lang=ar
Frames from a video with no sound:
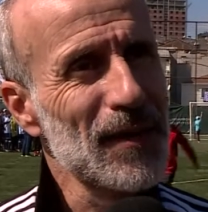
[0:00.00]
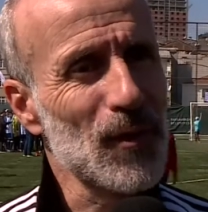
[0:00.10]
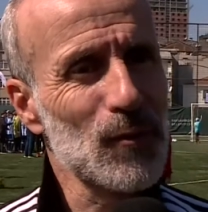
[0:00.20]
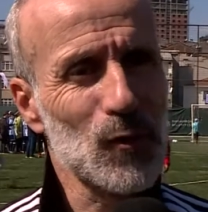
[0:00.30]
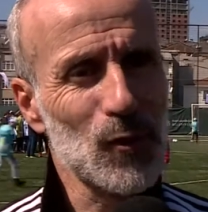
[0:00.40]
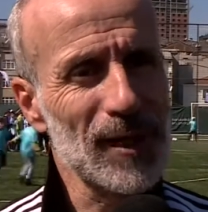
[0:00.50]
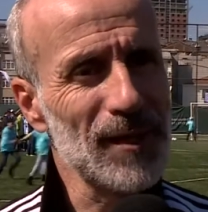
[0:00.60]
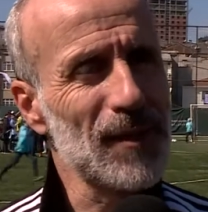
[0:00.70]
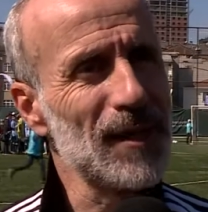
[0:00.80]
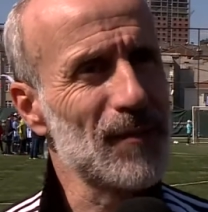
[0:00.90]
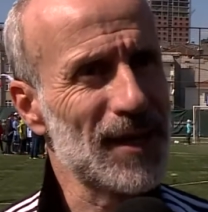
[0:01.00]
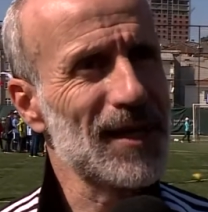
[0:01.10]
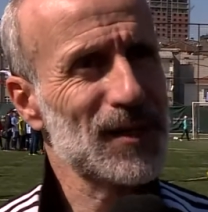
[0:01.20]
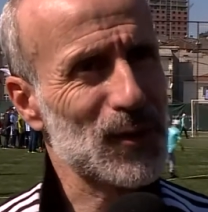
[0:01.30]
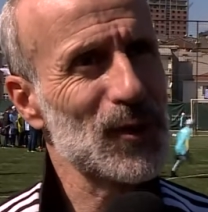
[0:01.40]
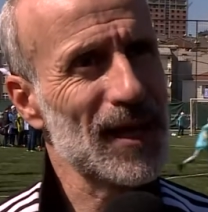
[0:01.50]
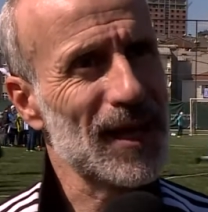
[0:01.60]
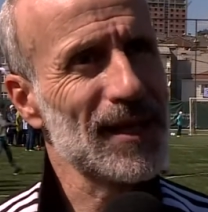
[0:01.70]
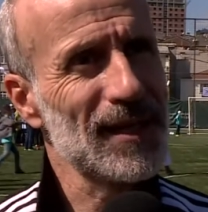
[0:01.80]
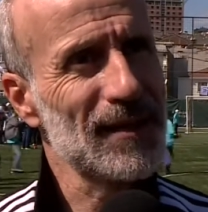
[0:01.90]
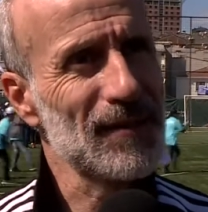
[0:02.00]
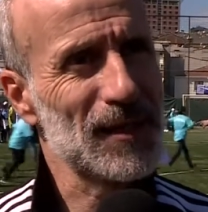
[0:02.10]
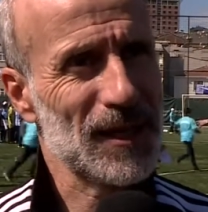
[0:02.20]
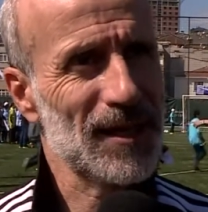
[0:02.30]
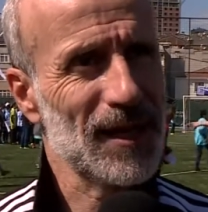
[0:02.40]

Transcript: موجودين بالمدارس كلها هي بشكل